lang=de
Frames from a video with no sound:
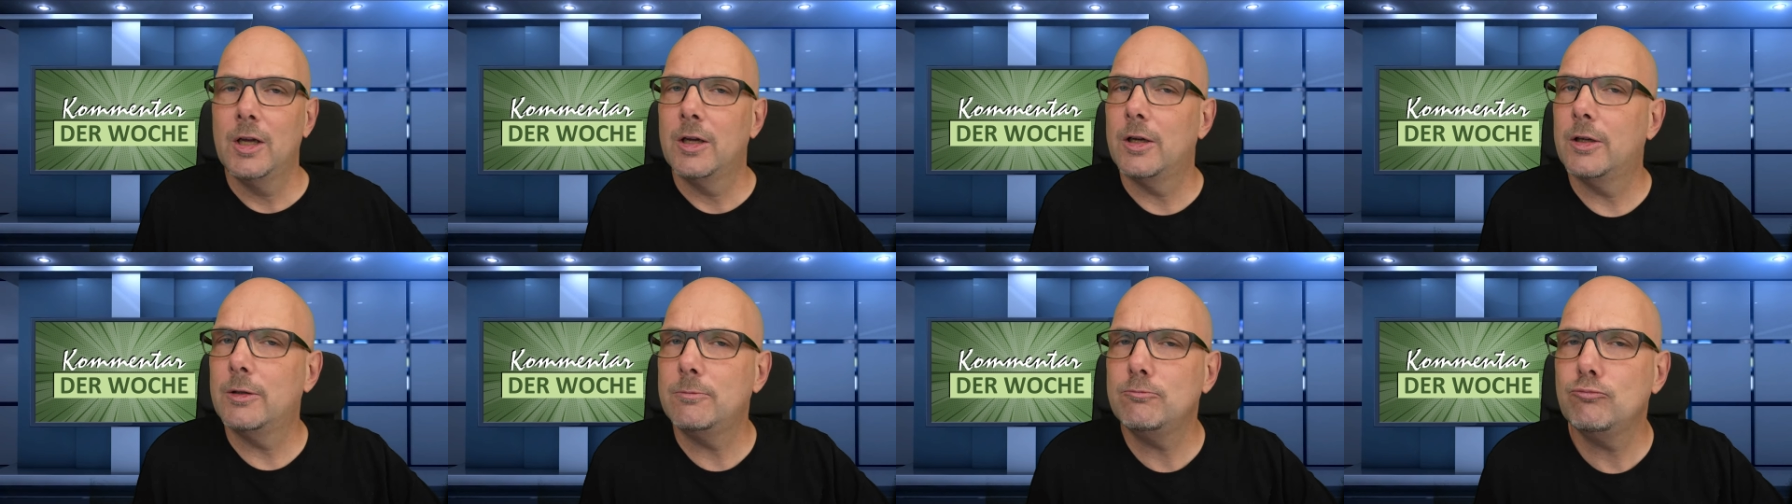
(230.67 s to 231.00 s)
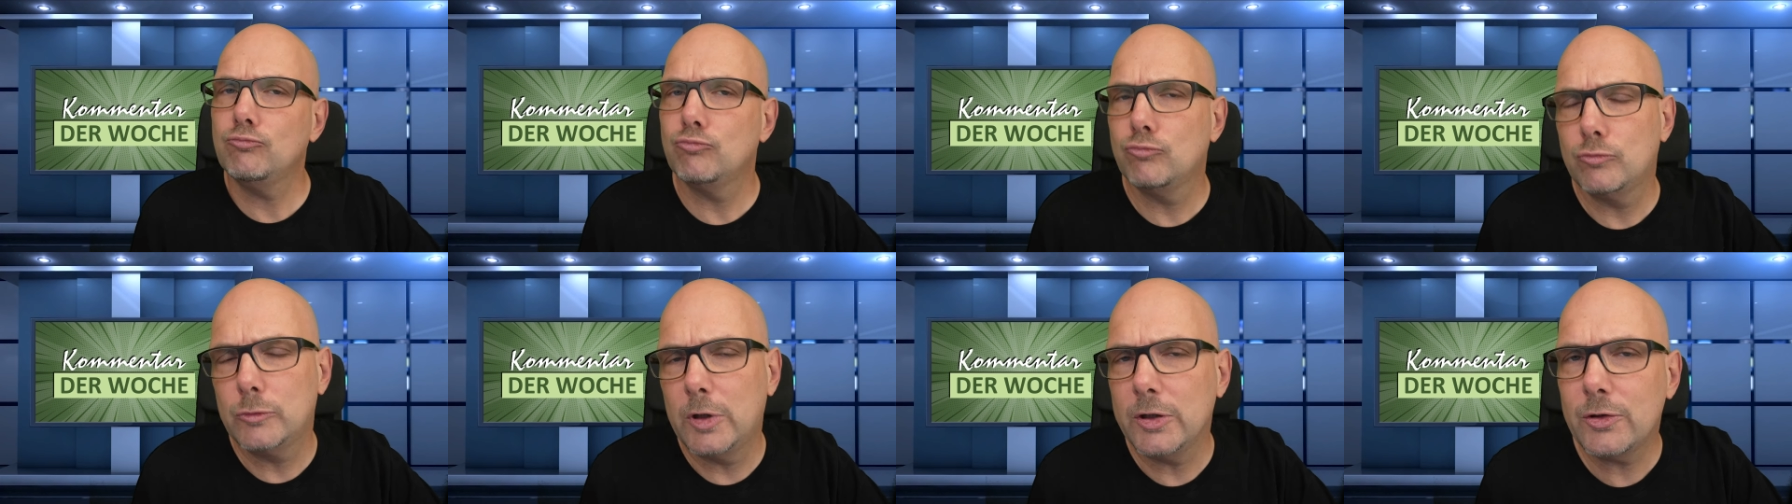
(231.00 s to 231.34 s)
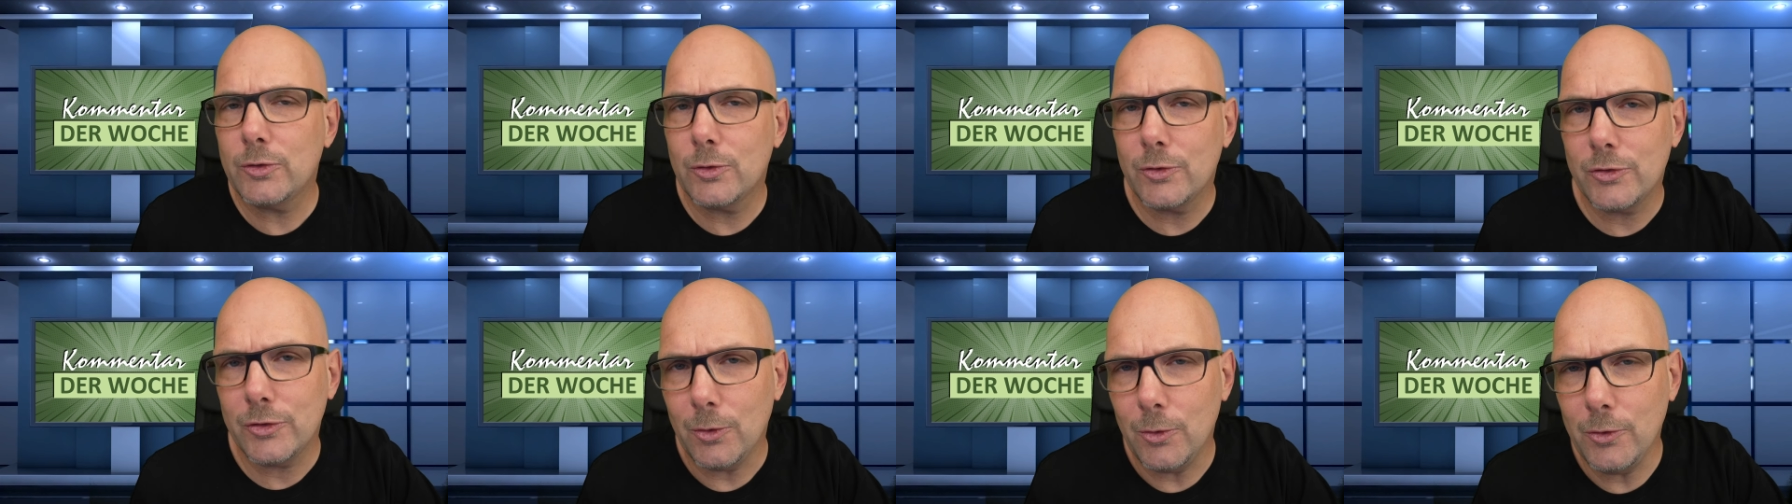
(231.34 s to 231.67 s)
ähm,
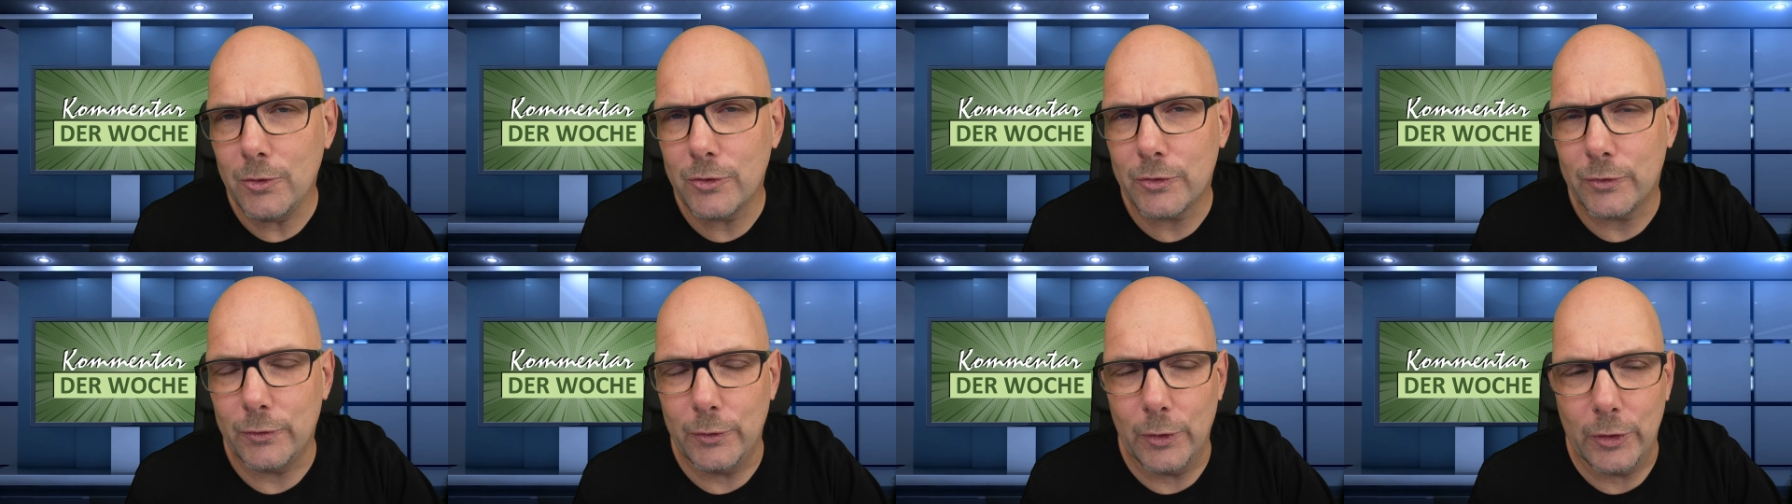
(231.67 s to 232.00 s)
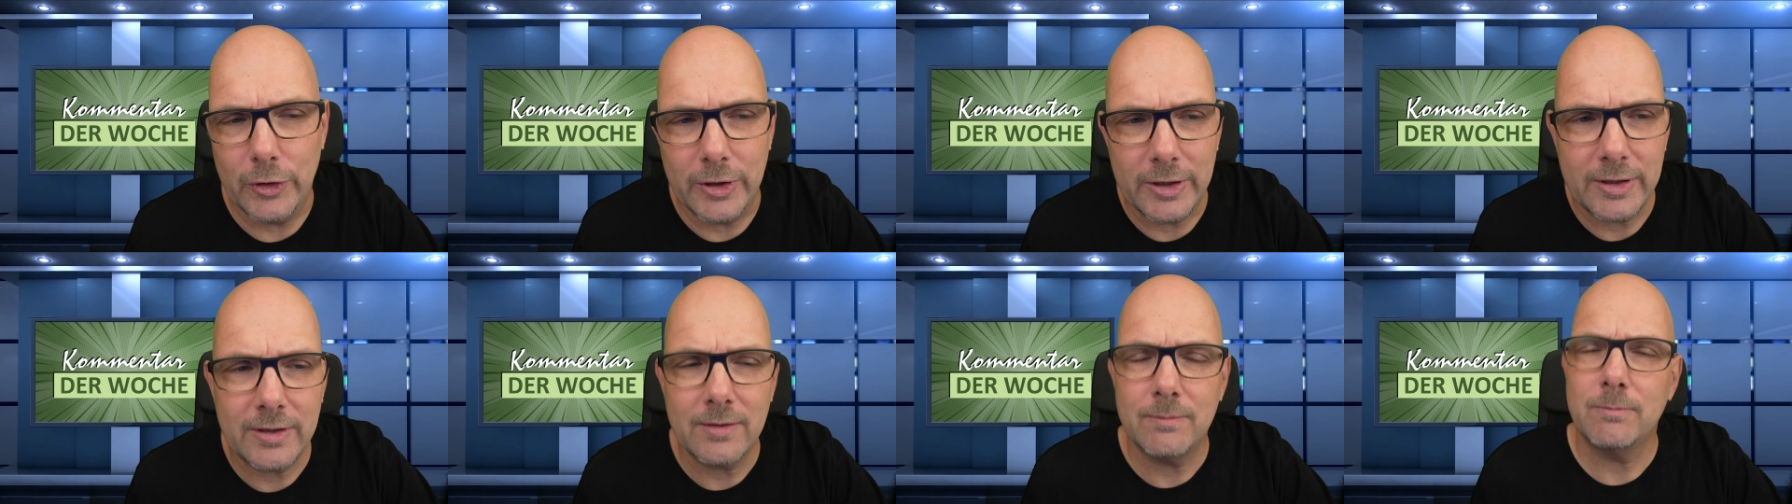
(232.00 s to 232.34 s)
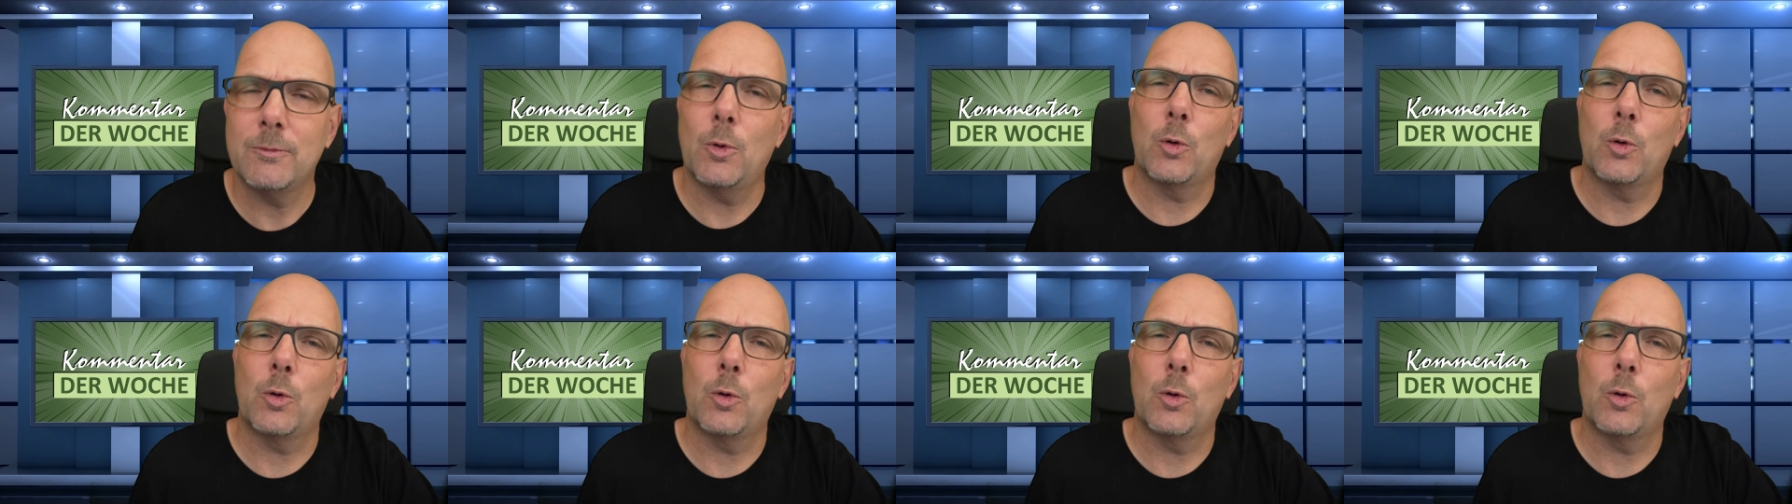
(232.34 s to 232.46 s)
diskussionswürdig.